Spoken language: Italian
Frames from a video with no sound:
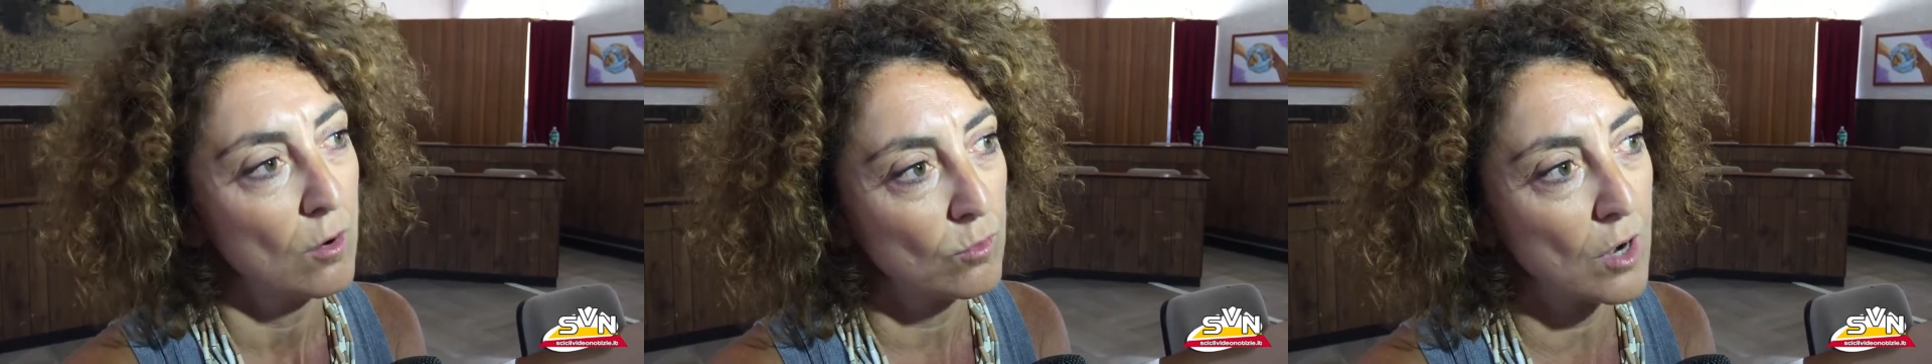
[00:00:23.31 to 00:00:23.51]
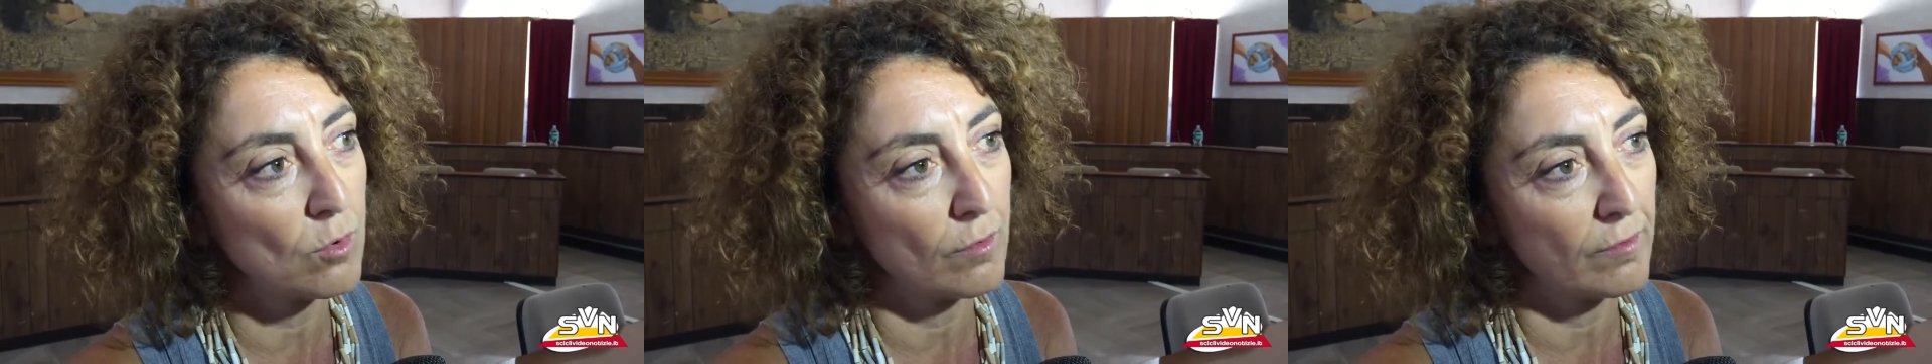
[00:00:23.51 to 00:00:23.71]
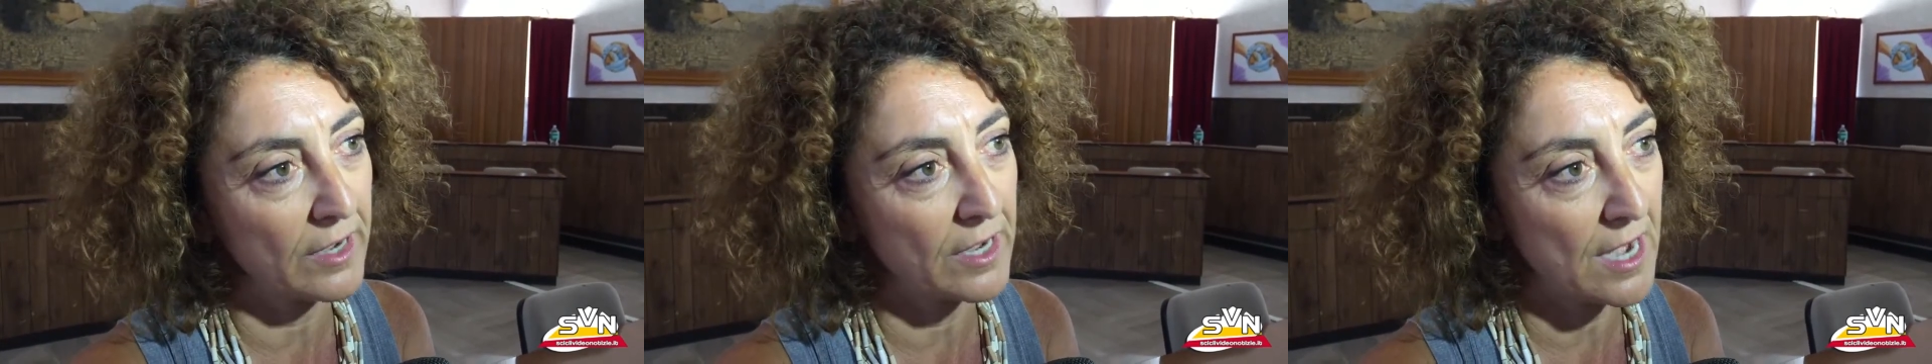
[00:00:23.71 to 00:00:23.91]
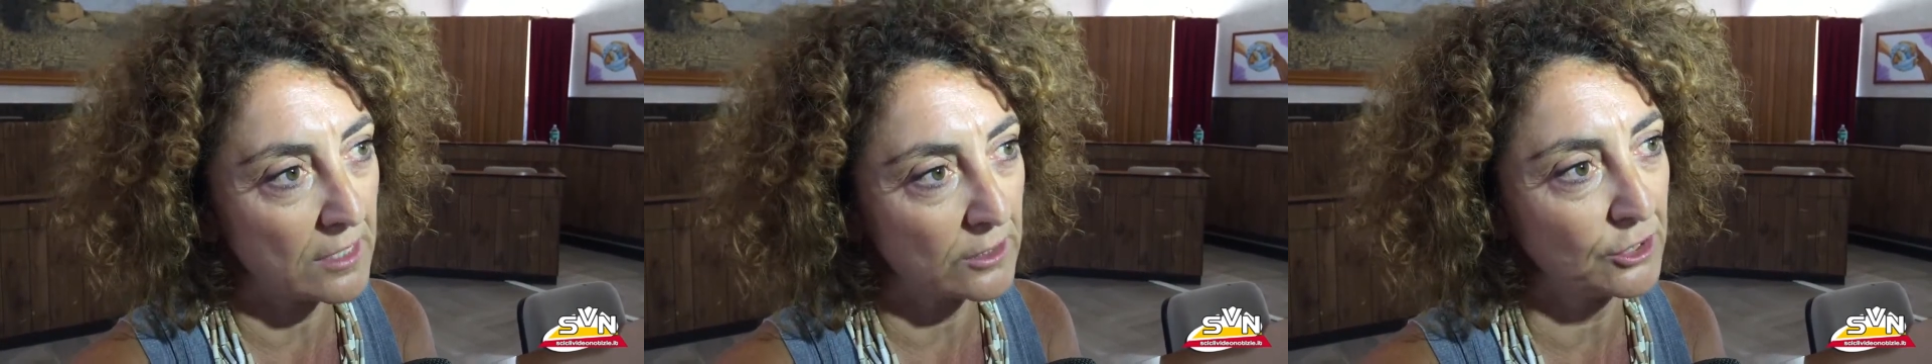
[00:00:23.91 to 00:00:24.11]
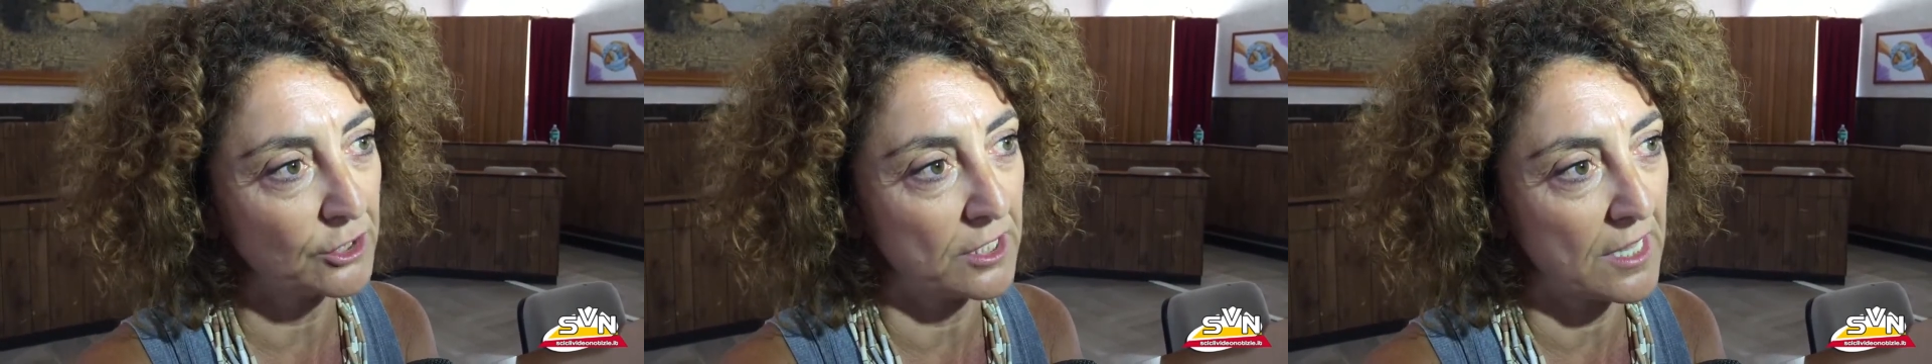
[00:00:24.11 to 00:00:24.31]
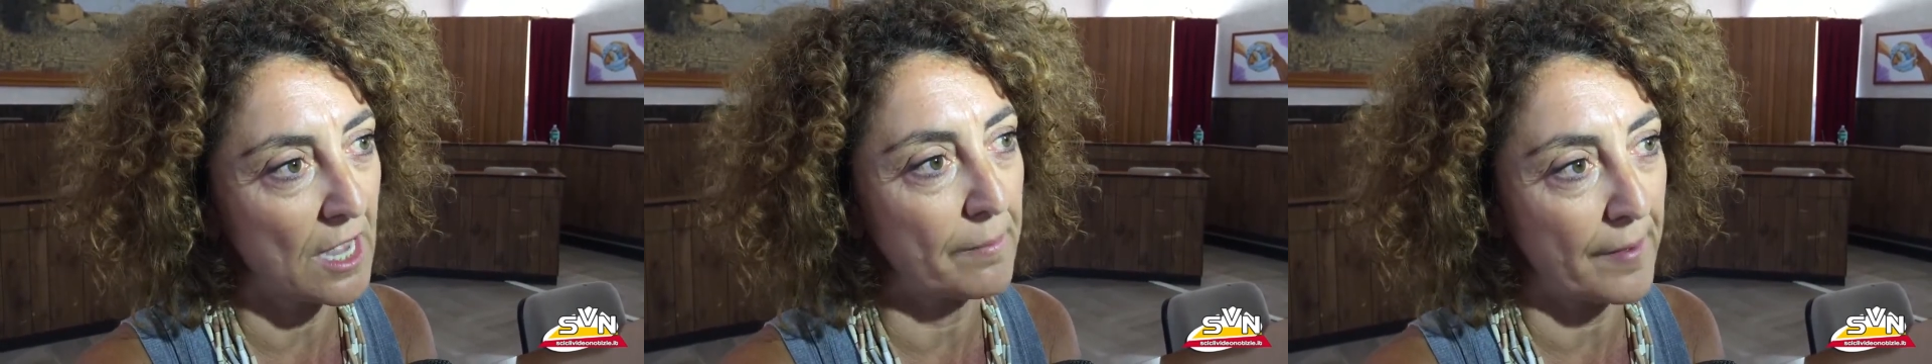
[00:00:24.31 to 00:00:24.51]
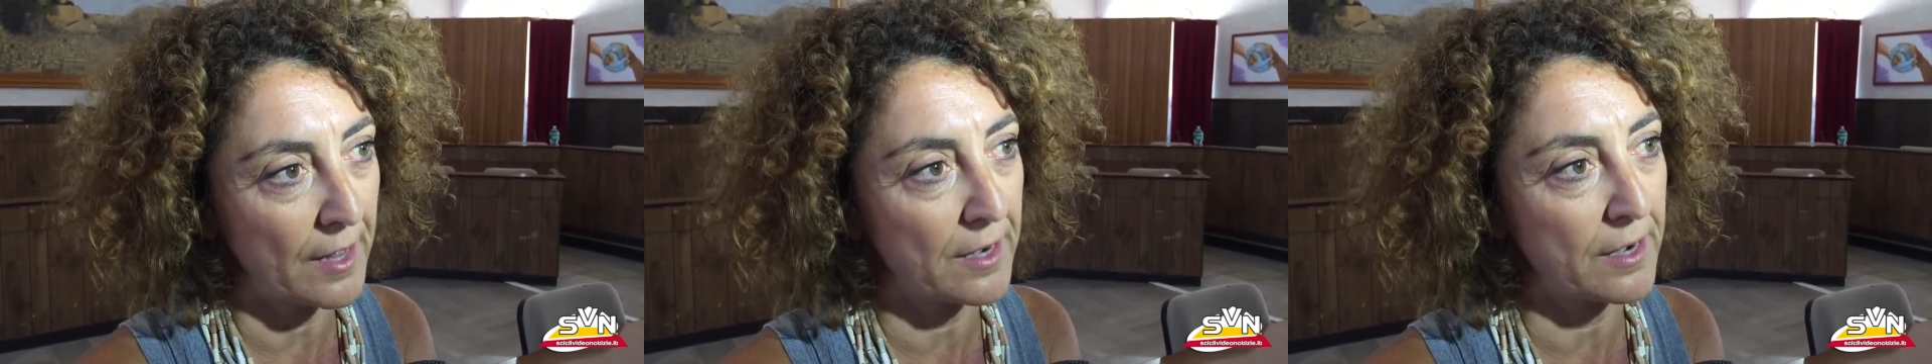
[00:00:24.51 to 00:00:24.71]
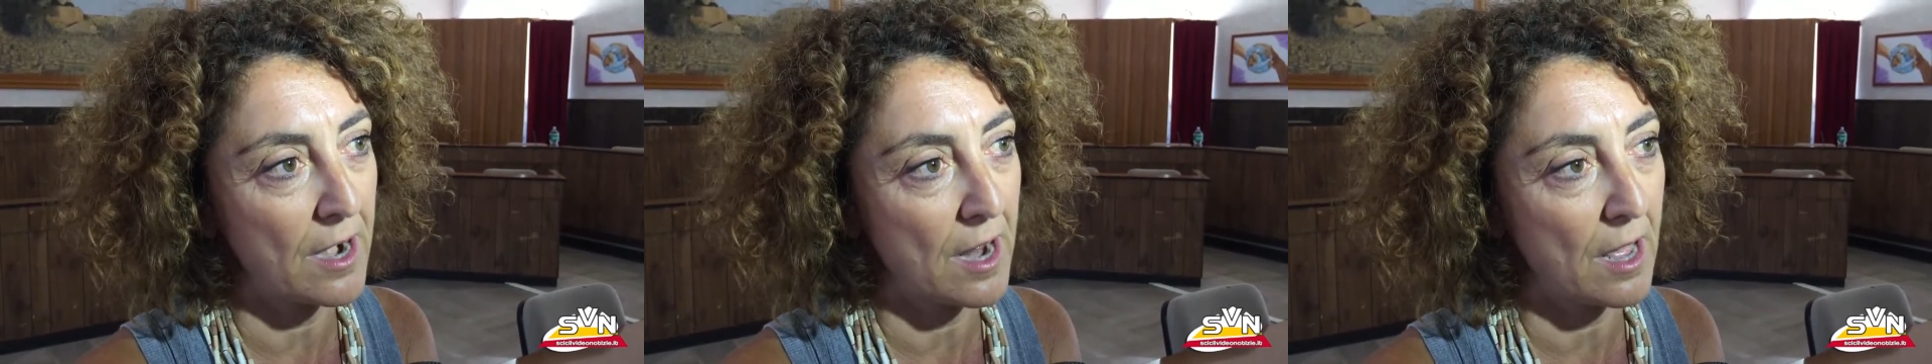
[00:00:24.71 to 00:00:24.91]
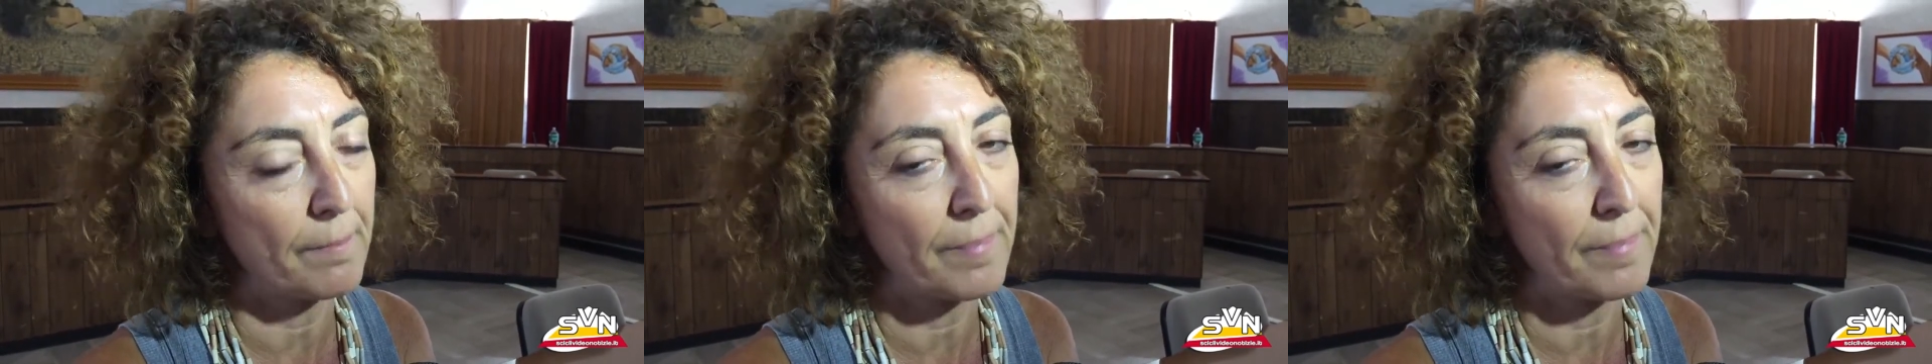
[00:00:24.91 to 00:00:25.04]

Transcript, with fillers: una nuova rinascita per,